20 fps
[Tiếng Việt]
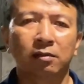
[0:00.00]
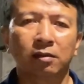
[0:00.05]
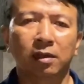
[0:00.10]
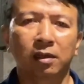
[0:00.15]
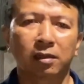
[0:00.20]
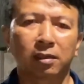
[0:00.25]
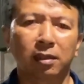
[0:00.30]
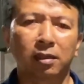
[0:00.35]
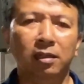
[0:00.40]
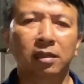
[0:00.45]

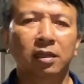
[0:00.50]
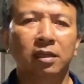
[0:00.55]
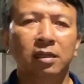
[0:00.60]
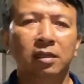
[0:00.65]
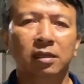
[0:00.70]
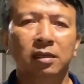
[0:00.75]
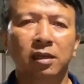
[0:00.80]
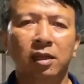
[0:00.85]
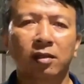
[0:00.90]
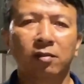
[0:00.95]
À, những
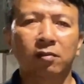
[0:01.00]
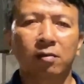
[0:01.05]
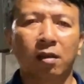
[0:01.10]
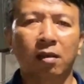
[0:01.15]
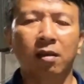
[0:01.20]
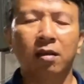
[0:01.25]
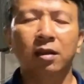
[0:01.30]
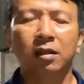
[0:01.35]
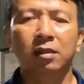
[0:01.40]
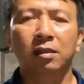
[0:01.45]
cái điều
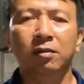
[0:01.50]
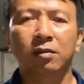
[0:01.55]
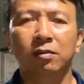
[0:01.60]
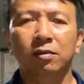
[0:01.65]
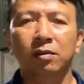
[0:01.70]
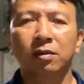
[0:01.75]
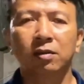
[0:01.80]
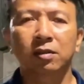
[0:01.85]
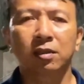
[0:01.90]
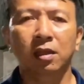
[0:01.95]
đó thì cô
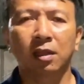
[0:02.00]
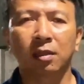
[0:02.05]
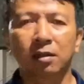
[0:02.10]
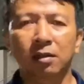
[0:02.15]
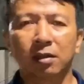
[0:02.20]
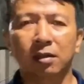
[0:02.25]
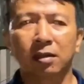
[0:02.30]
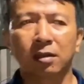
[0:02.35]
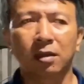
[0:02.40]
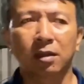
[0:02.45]
chú anh chị
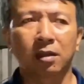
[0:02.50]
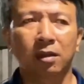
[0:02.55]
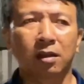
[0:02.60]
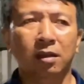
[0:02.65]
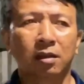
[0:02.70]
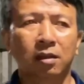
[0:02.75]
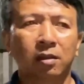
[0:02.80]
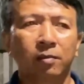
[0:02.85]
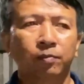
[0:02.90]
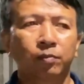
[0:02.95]

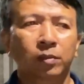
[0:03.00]
uh,